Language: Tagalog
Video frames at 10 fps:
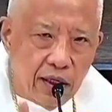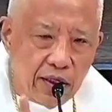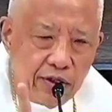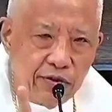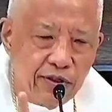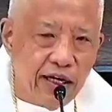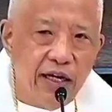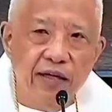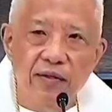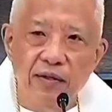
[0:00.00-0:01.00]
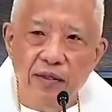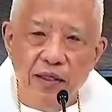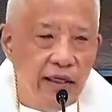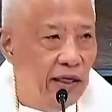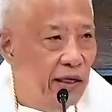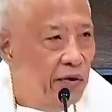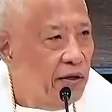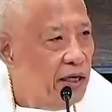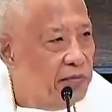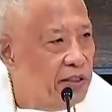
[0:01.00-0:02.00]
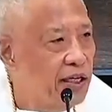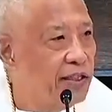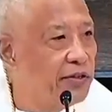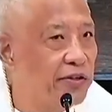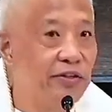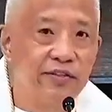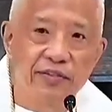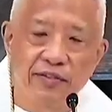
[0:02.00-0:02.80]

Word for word: Ang resulta, wala masyado.